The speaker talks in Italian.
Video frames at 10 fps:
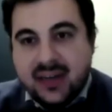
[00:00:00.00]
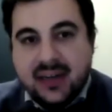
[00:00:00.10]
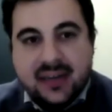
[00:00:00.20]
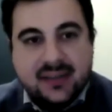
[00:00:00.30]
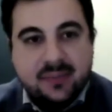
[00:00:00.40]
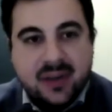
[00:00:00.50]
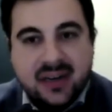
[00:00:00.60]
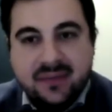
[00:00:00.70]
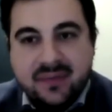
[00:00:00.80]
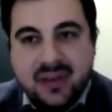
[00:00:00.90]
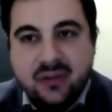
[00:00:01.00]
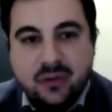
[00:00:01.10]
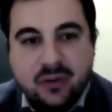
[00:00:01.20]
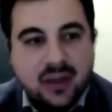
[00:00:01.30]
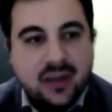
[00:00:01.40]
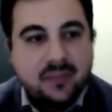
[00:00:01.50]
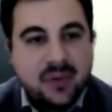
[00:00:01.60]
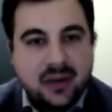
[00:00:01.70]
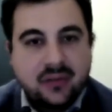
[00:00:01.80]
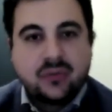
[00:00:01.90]
grazie per l'invito e per
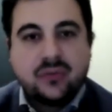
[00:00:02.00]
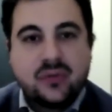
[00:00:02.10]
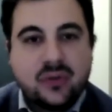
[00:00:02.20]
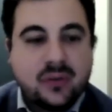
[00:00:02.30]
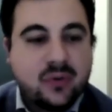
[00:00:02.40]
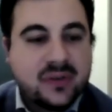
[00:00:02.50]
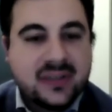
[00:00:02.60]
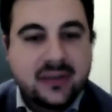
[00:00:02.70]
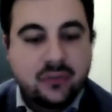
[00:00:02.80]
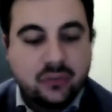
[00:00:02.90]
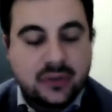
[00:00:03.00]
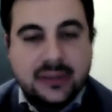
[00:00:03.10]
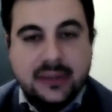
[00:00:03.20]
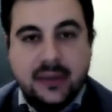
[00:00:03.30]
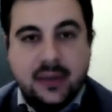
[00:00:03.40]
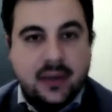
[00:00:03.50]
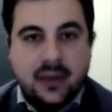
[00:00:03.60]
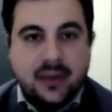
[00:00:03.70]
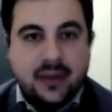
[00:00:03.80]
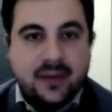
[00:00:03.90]
l'introduzione. Buonasera a tutti.
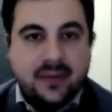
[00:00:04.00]
Eh,